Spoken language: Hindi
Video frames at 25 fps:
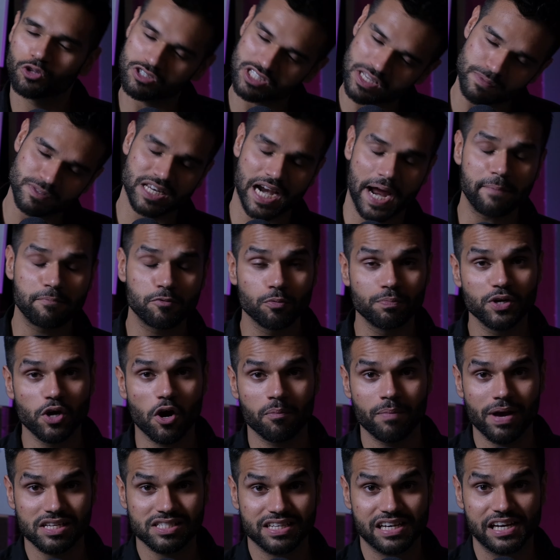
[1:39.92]
तो सब्सक्राइब टू बी
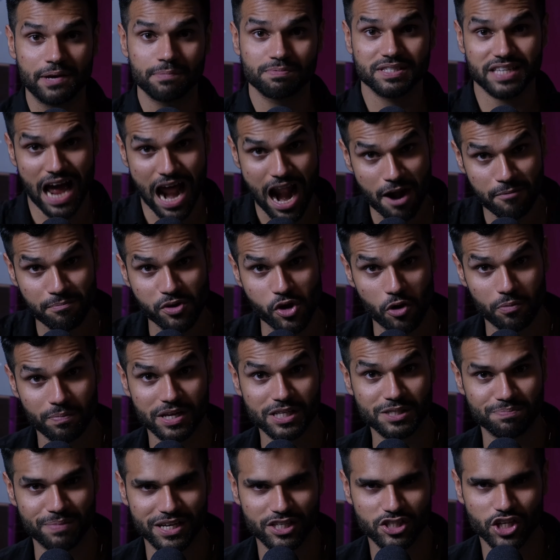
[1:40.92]
योर बेस्ट क्लिप्स एंड बी योर
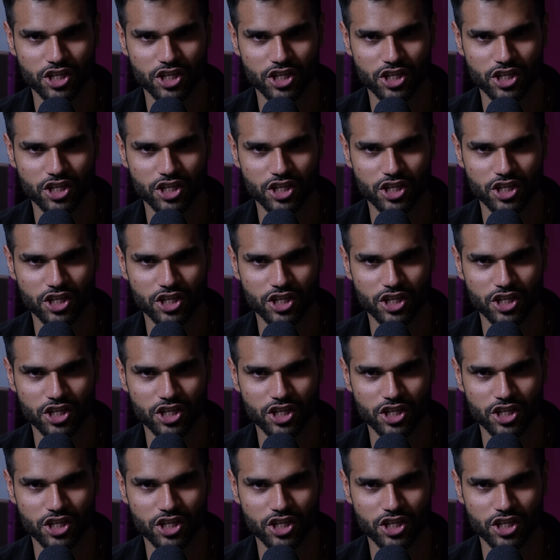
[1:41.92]
बेस्ट मेन